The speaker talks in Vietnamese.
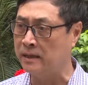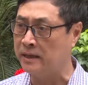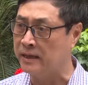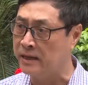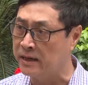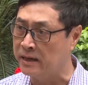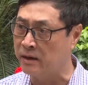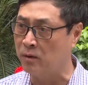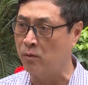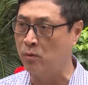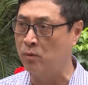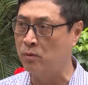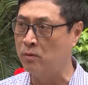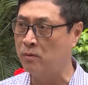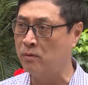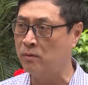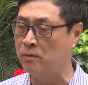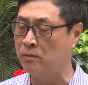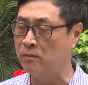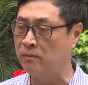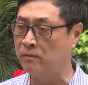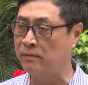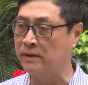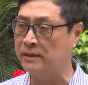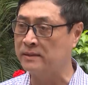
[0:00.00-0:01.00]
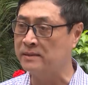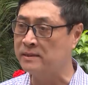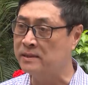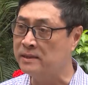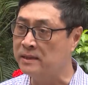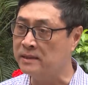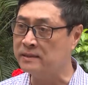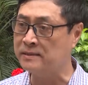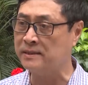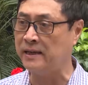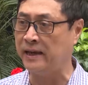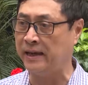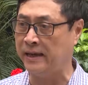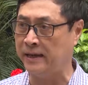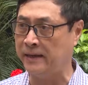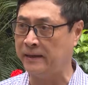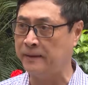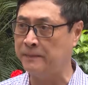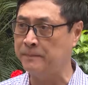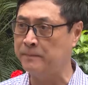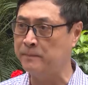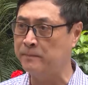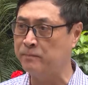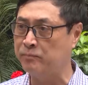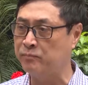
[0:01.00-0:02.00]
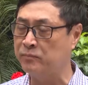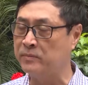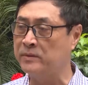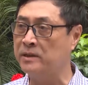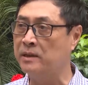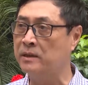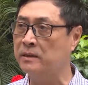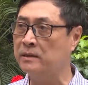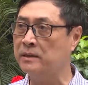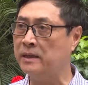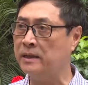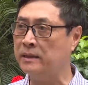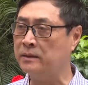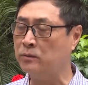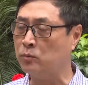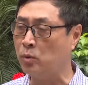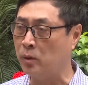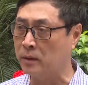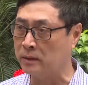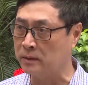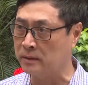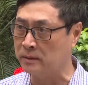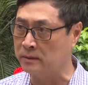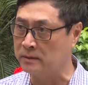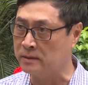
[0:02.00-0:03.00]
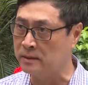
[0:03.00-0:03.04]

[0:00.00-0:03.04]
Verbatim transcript: hiểu và chia sẻ những cái thuận